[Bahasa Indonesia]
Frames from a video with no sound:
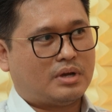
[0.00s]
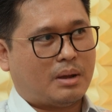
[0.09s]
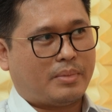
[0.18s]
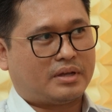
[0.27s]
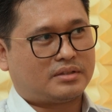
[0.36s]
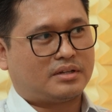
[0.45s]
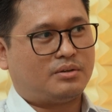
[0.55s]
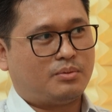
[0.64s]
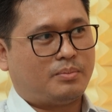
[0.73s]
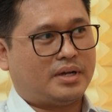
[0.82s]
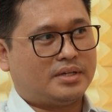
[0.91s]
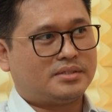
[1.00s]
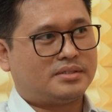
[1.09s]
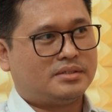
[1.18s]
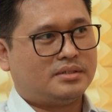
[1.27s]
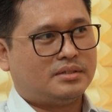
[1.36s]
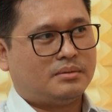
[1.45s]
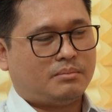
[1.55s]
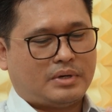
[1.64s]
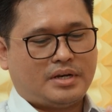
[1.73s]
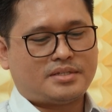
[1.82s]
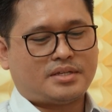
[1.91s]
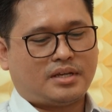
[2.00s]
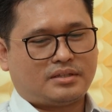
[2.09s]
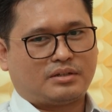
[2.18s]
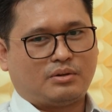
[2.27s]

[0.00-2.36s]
gampang terkelupas. Oh, pada saat okay.